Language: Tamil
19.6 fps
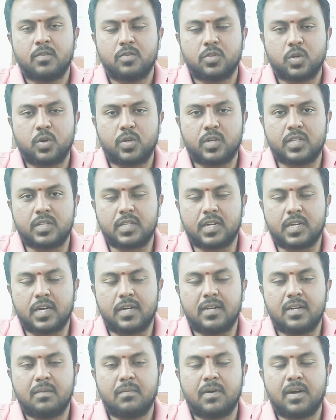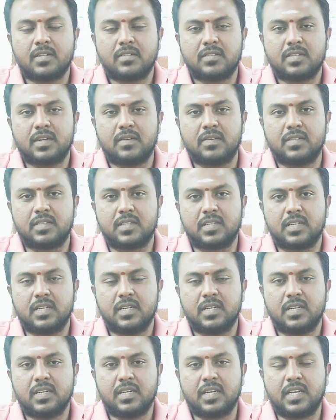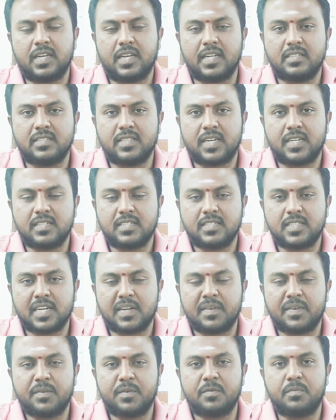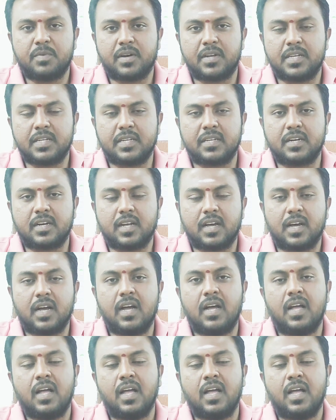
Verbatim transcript: ஸோ இந்த ரெண்டு மாதத்தில் வந்து நீங்கள் செயின் சர்வேவும் பழகிக்கிறலாம்